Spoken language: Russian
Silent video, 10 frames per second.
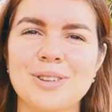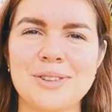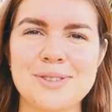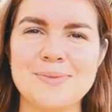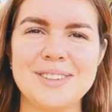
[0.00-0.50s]

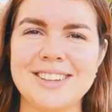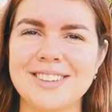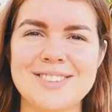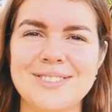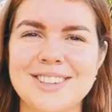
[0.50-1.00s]
кто
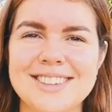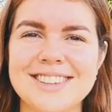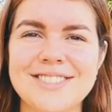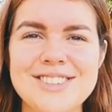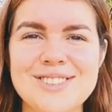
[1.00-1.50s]
смотрел, смотрит
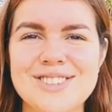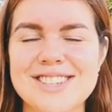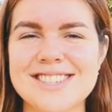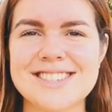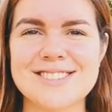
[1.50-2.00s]
это видео,
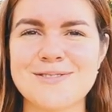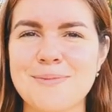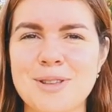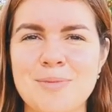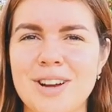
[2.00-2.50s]
сейчас э,
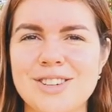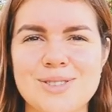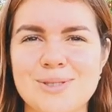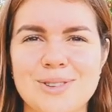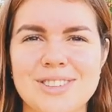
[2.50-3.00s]
понимали,
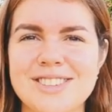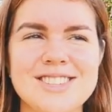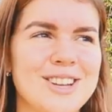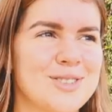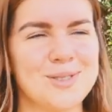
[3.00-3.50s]
что это
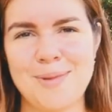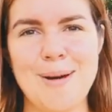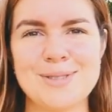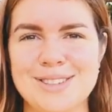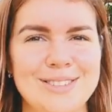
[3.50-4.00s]
не значит, что
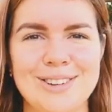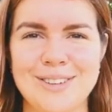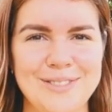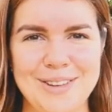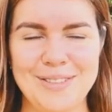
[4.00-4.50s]
бабушка
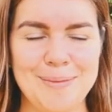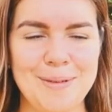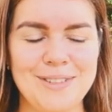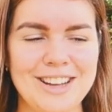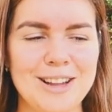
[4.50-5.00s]
только на меня
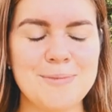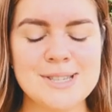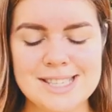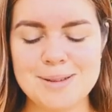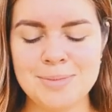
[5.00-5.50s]
повлияла.
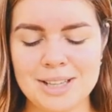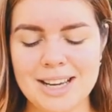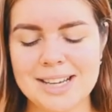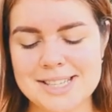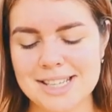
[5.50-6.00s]
Просто именно
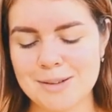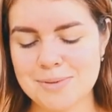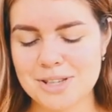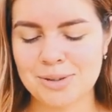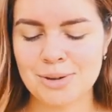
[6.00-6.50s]
я хотела
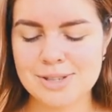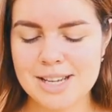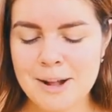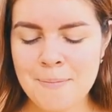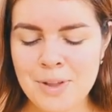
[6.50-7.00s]
бы затронуть
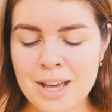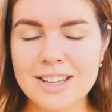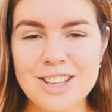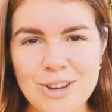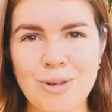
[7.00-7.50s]

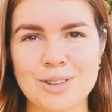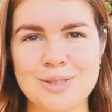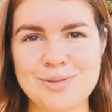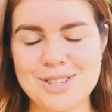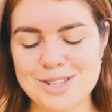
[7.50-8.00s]
ее в
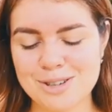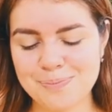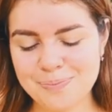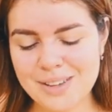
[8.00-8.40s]
этом видео.